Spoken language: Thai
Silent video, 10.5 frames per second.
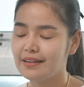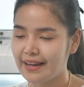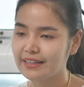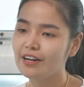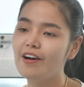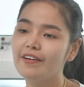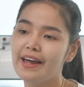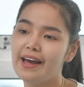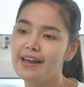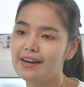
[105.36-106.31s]
อันก็
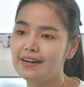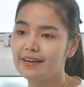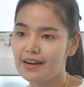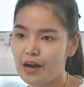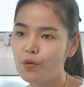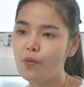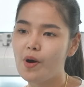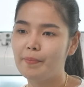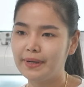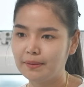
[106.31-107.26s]
ได้เล่าควา
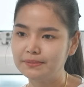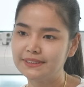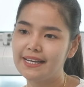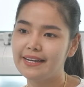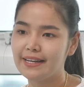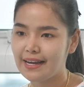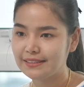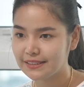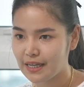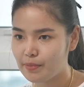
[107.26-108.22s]
มประทับใจในการ
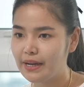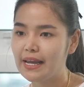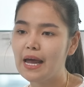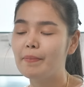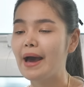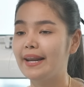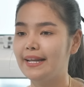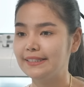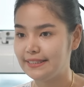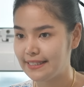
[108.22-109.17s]
ใช้บริการผ่าน HD